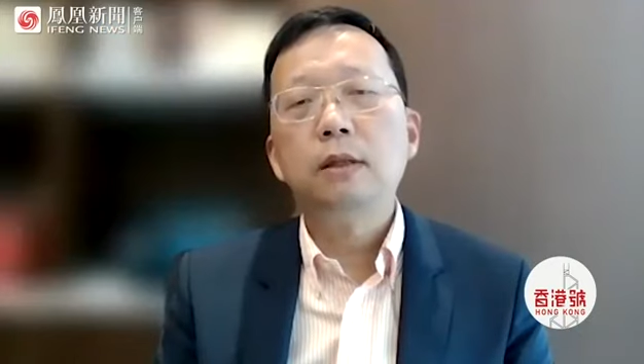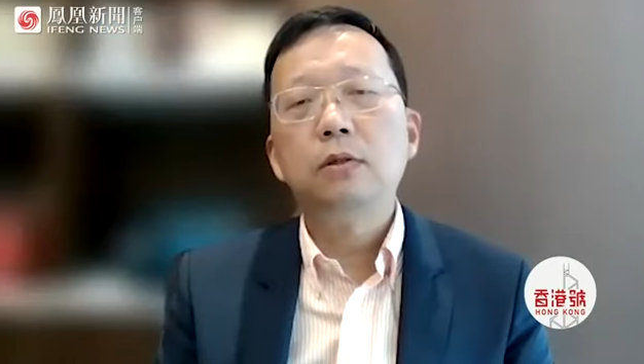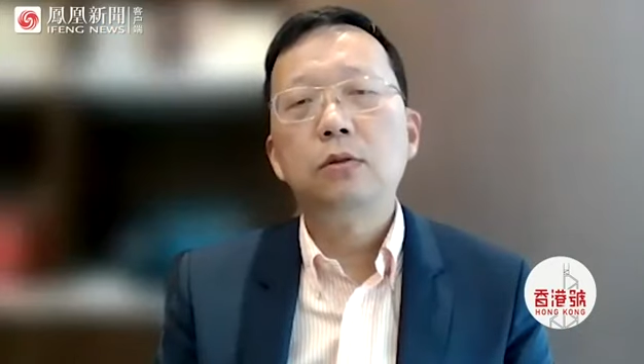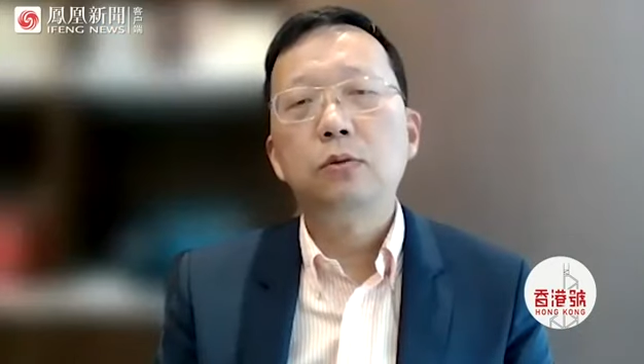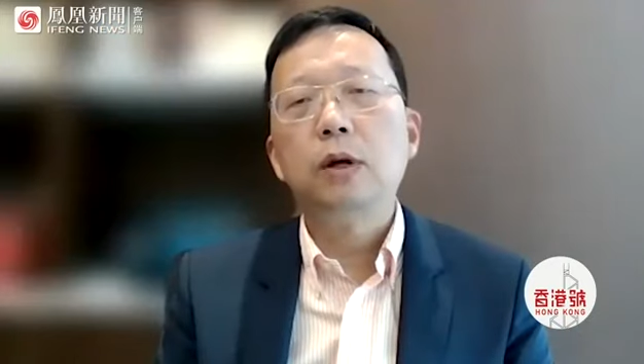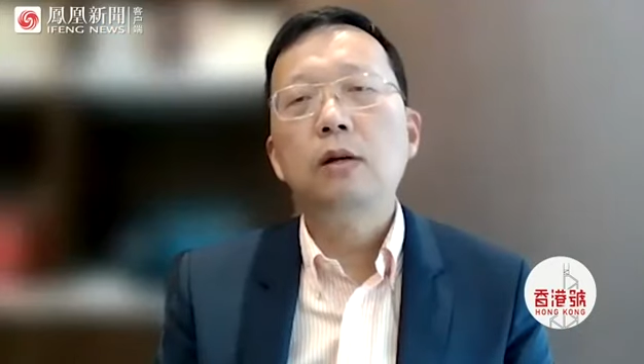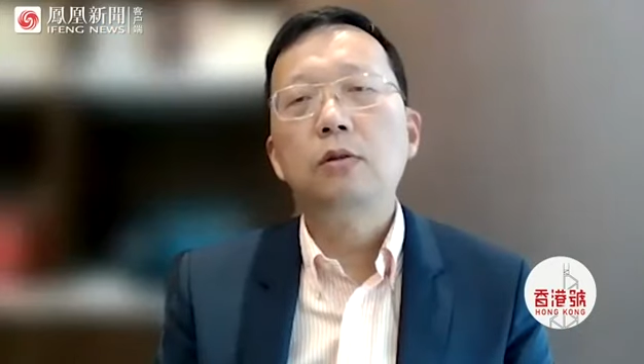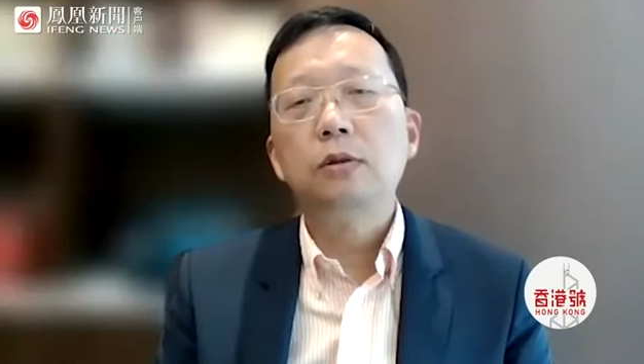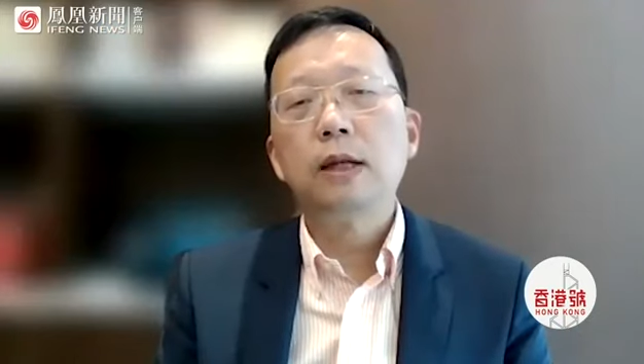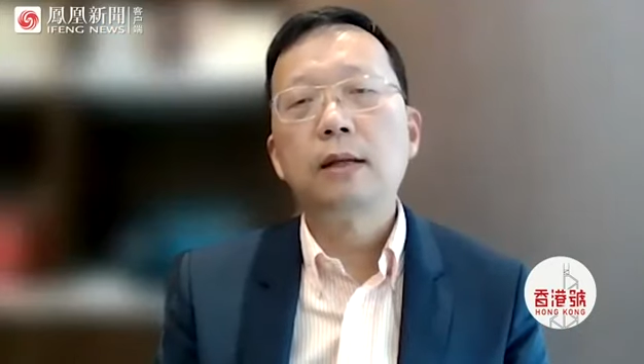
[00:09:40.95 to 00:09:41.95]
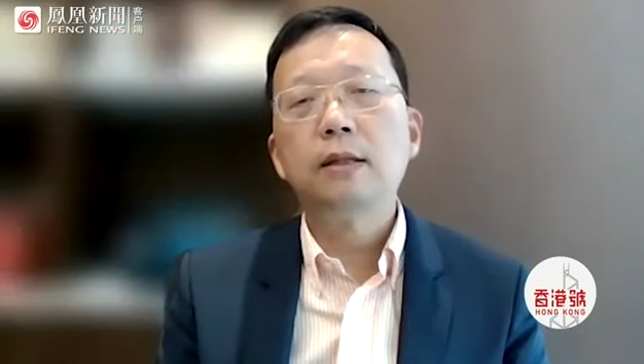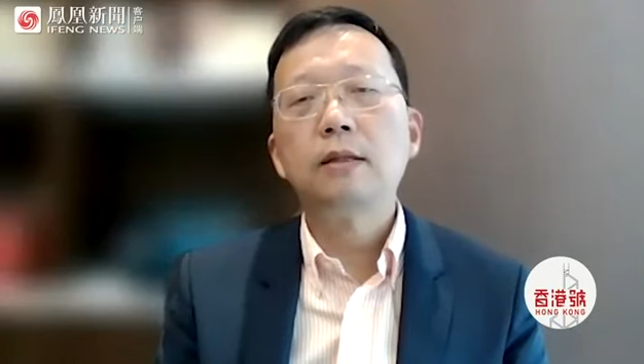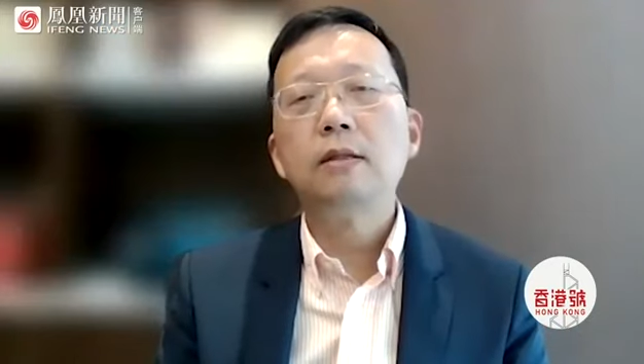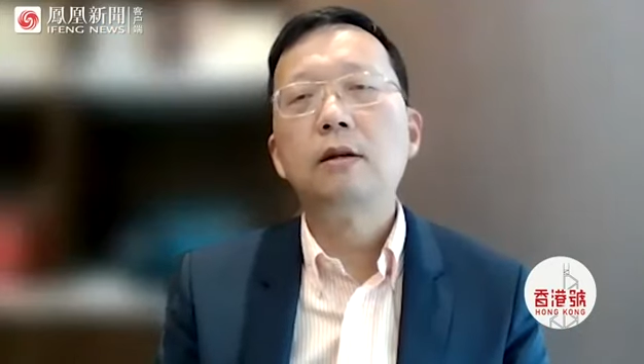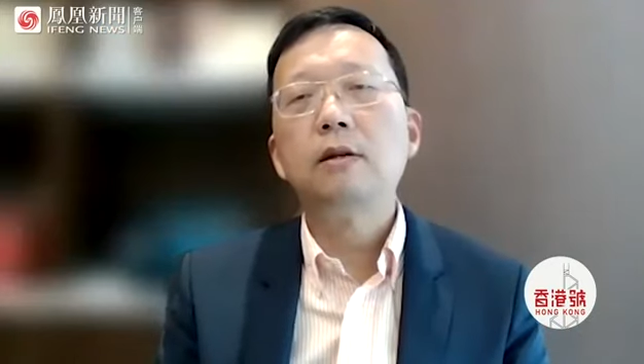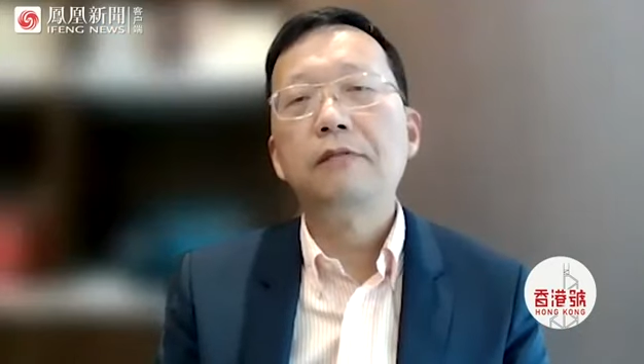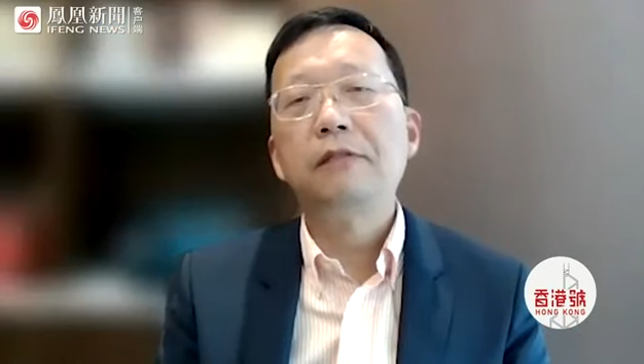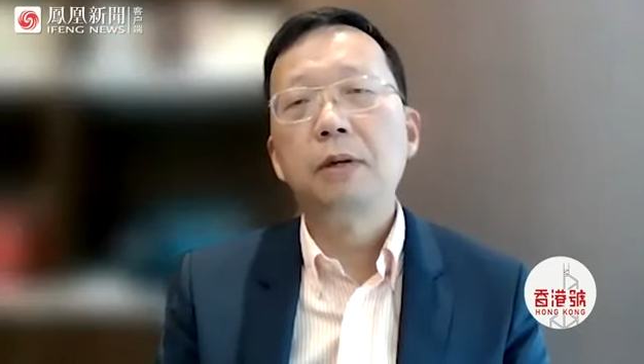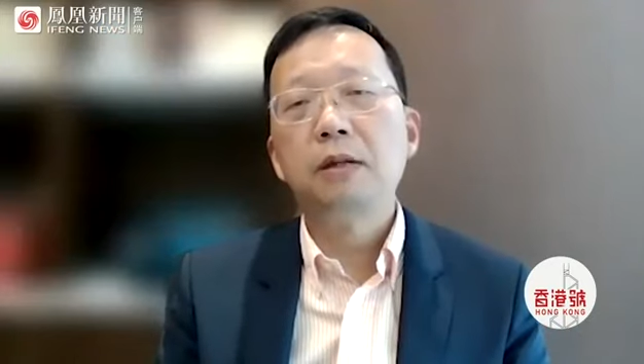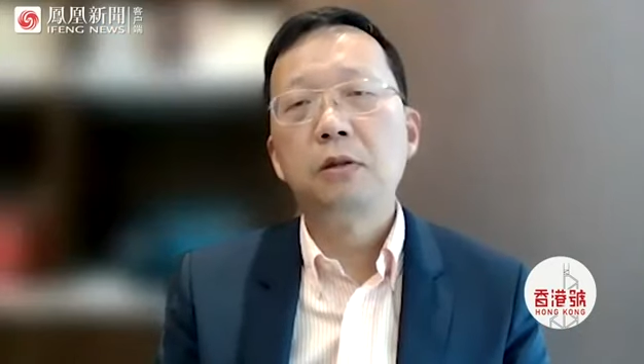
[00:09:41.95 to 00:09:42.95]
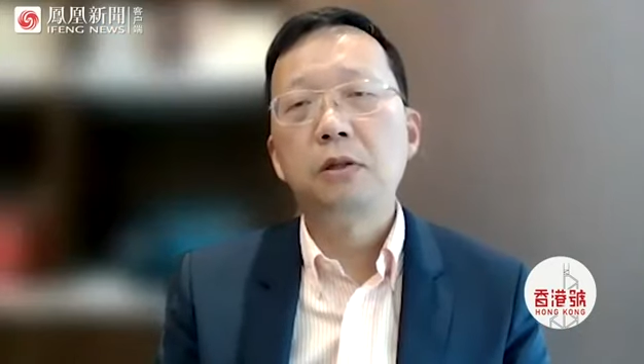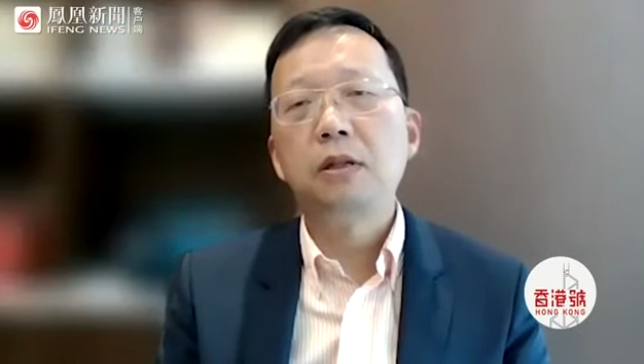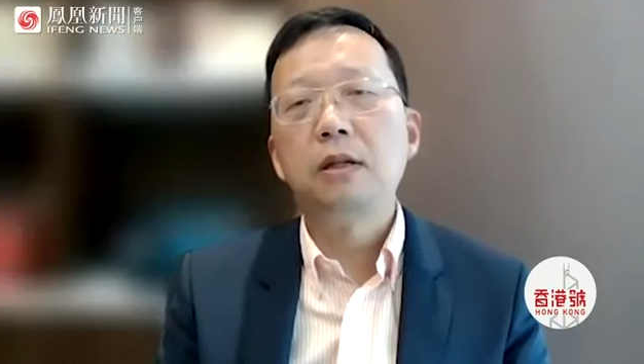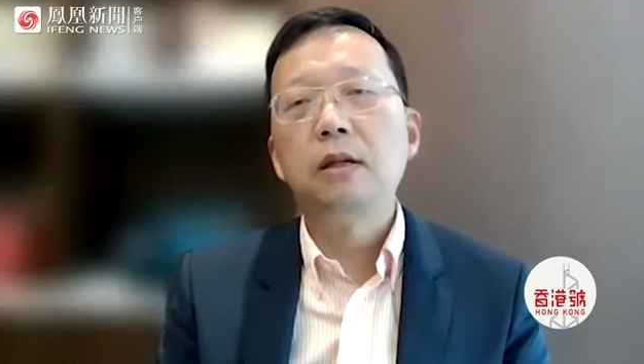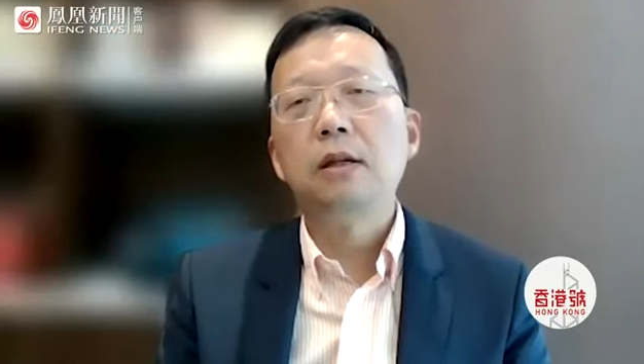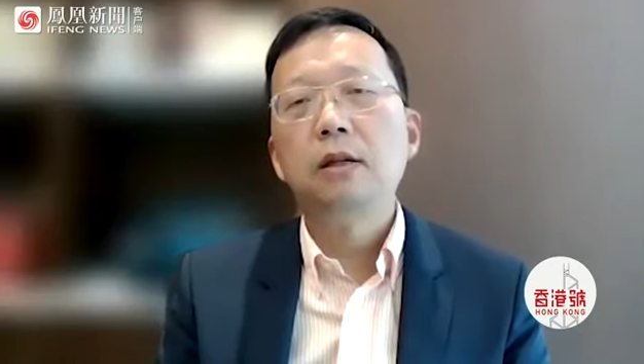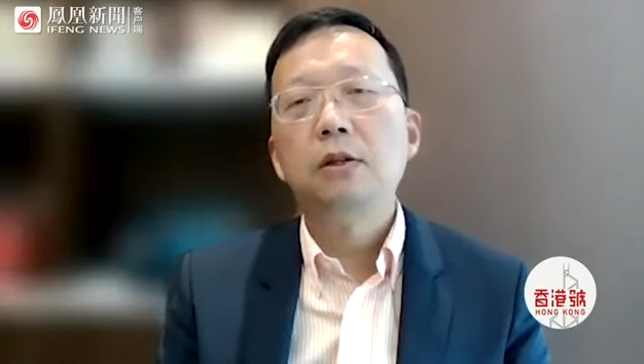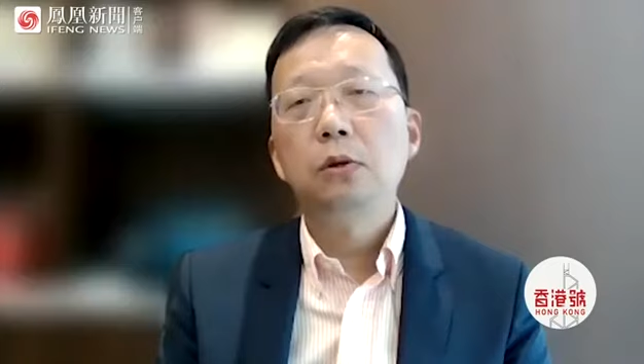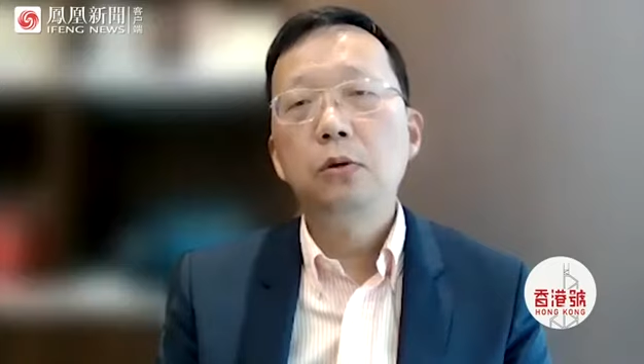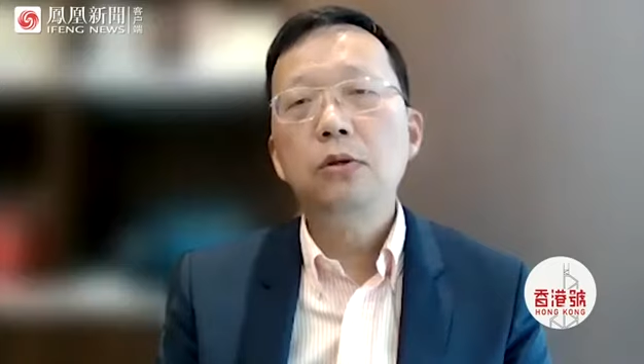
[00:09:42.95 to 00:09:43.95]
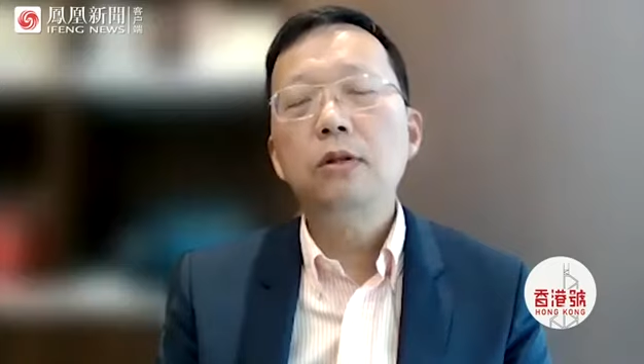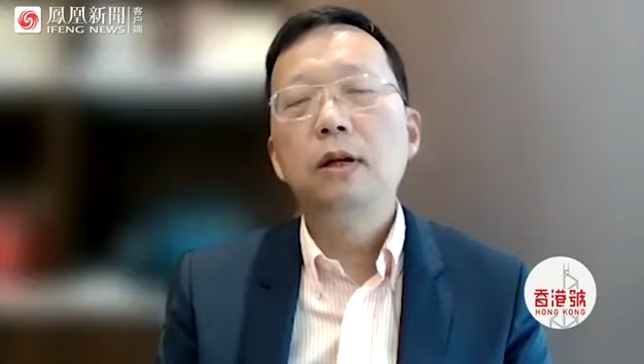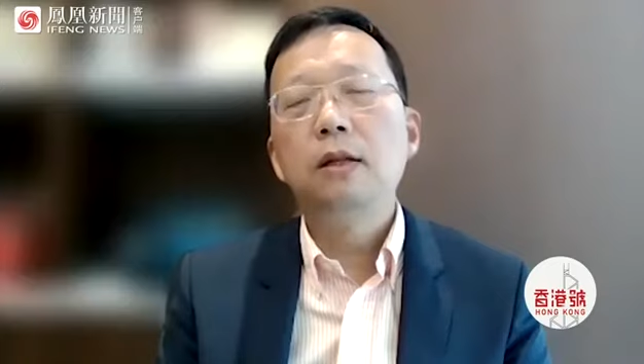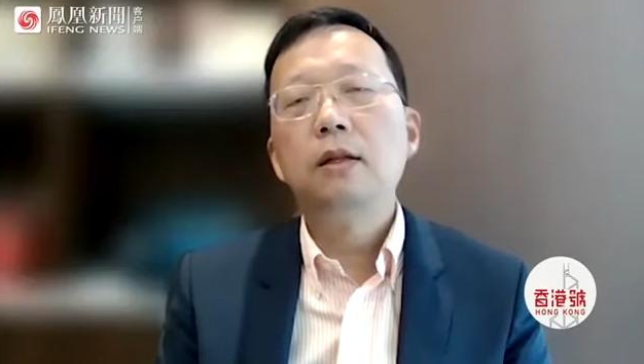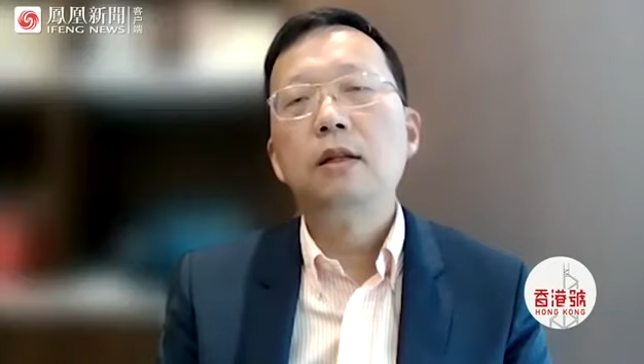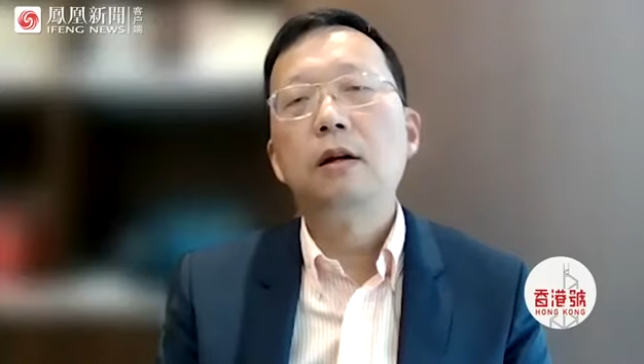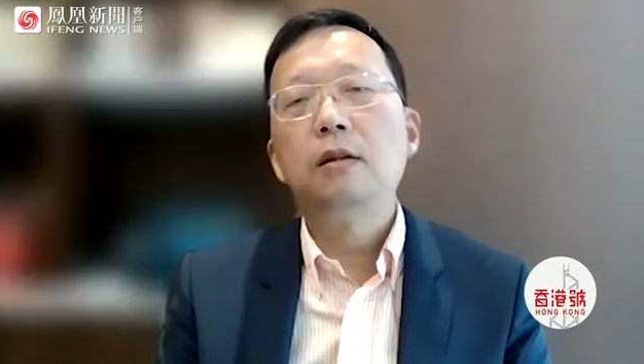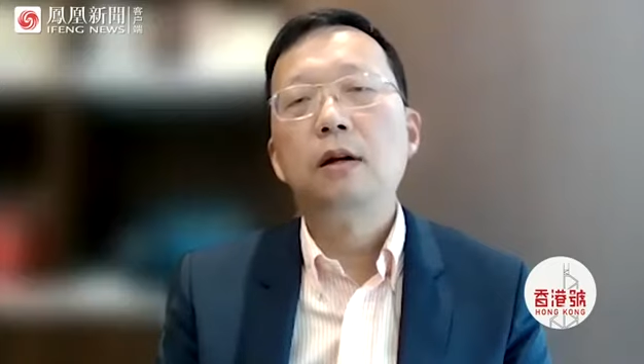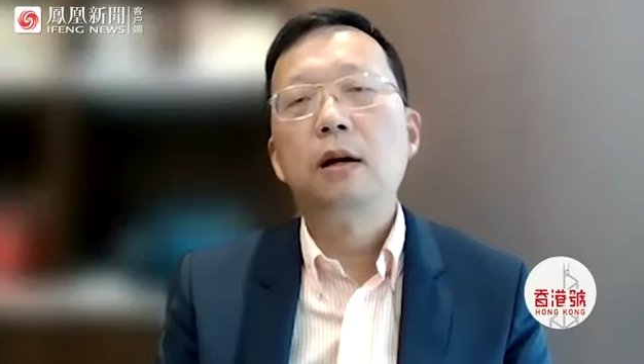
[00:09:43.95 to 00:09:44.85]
其实主要就是它在制造业方面有一些优势。刚才提到